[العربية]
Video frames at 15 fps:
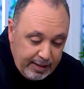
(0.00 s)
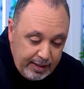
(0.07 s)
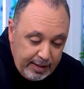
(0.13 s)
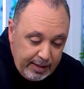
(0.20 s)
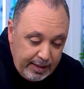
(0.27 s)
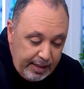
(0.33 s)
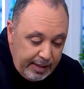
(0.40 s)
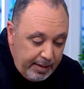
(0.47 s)

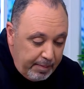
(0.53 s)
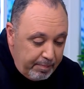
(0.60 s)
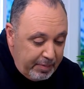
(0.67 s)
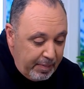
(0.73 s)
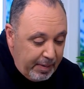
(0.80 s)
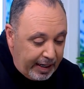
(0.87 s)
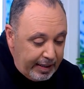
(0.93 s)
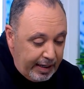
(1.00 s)
أوكي
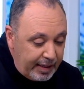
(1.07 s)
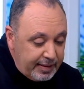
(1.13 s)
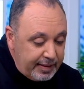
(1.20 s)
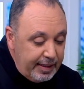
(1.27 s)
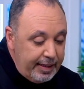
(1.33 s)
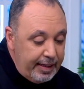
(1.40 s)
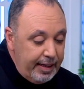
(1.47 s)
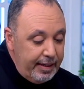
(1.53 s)
بمقلاة
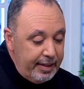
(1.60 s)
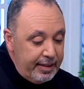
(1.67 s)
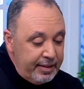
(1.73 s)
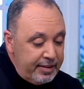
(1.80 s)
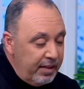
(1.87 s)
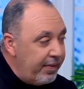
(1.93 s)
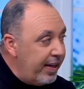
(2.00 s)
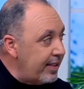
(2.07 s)
صغيرة
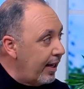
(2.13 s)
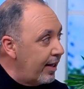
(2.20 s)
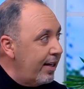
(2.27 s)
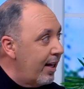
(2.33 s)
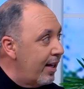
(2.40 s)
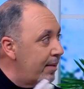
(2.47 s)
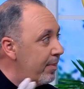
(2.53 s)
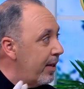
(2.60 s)
نبقس
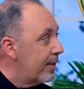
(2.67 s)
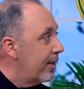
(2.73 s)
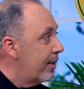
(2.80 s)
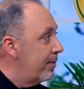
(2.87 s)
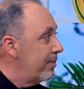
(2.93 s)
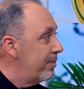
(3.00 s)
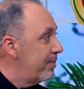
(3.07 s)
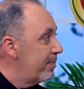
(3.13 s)
عليها بيضة
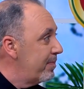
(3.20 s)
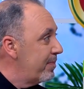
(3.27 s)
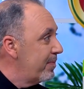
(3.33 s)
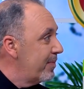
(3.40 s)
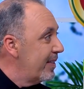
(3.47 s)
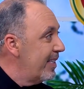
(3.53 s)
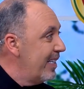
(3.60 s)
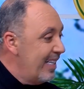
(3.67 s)

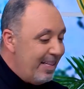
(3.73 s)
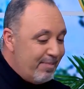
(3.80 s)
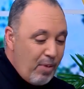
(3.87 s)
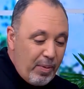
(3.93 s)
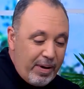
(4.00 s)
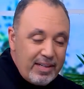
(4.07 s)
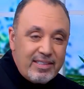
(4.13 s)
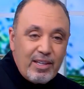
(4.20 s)
اوكي
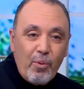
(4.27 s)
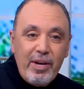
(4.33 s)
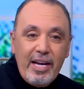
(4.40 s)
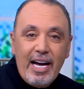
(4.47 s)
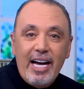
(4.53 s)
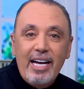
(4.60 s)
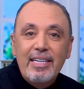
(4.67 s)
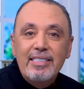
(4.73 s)
ممكن نسويها